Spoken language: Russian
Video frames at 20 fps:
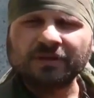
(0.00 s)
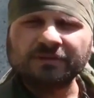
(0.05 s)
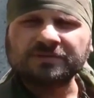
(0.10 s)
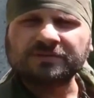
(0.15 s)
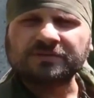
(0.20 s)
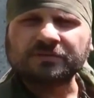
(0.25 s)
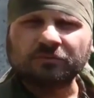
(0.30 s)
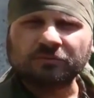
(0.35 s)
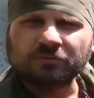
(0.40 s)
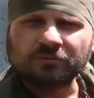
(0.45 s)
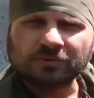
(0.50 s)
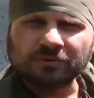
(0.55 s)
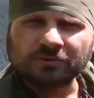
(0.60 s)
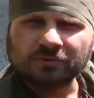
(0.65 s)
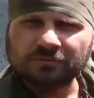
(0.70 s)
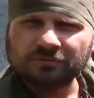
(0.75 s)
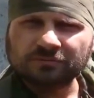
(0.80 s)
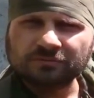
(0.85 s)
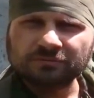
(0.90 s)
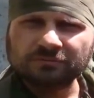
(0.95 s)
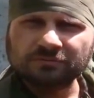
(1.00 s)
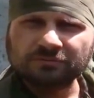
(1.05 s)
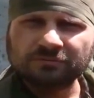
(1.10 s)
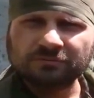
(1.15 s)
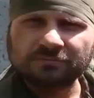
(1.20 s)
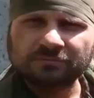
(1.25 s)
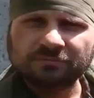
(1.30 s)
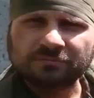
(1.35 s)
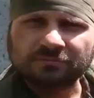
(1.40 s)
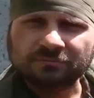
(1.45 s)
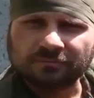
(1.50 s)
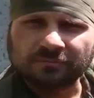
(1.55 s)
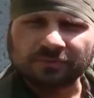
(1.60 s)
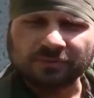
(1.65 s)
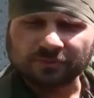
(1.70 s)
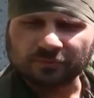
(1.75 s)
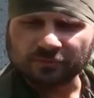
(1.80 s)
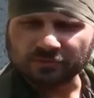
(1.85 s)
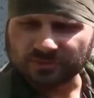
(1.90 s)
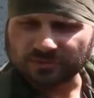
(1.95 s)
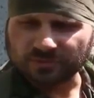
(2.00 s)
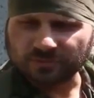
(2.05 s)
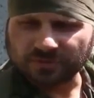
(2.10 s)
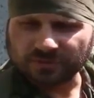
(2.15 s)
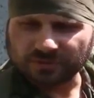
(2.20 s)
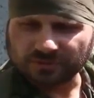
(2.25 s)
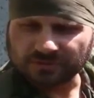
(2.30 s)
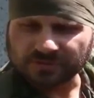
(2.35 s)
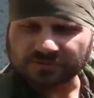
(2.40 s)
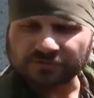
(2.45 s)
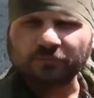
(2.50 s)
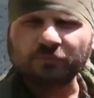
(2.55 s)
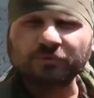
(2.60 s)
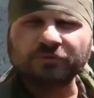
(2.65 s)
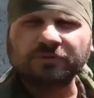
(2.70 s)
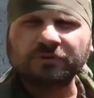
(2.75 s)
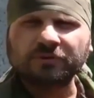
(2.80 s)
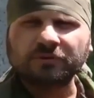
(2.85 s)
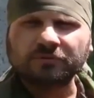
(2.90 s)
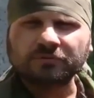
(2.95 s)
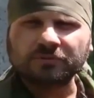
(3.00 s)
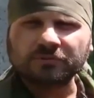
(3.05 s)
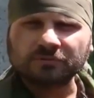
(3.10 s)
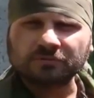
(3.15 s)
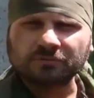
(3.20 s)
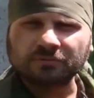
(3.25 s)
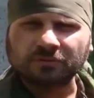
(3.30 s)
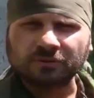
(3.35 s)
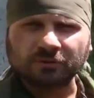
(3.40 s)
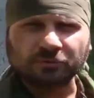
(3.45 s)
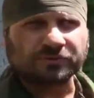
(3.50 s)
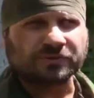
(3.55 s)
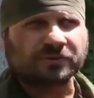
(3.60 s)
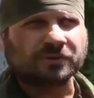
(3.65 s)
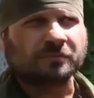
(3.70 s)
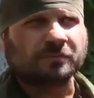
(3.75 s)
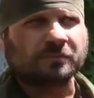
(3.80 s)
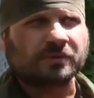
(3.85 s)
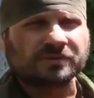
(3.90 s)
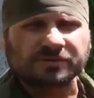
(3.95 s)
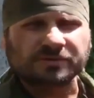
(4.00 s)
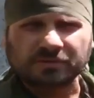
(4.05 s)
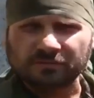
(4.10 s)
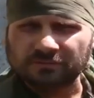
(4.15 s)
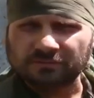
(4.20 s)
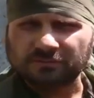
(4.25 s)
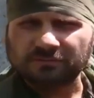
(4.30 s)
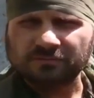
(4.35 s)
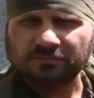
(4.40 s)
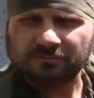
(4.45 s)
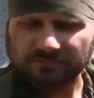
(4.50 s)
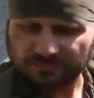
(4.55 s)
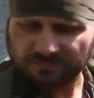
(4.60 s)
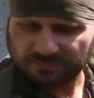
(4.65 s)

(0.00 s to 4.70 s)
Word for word: Была, есть и будет. Потому что мы свободные люди, люди Донбасса.